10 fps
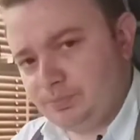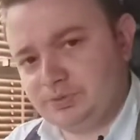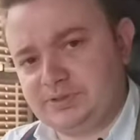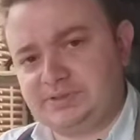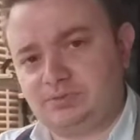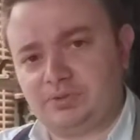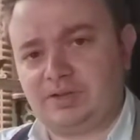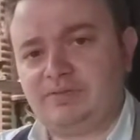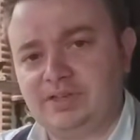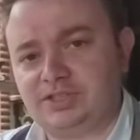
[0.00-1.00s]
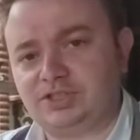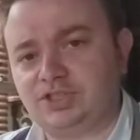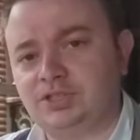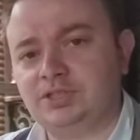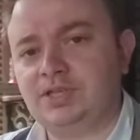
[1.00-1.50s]
posição do
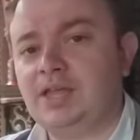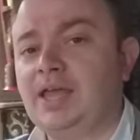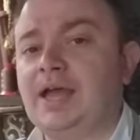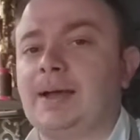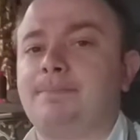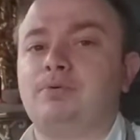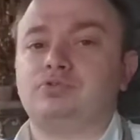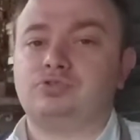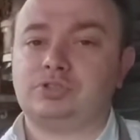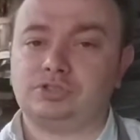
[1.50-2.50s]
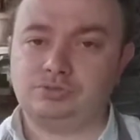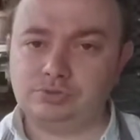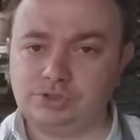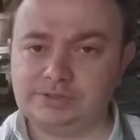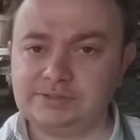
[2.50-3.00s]
cavalete após os
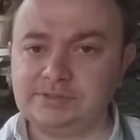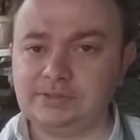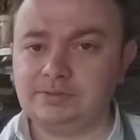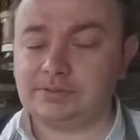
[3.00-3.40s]
ajustes,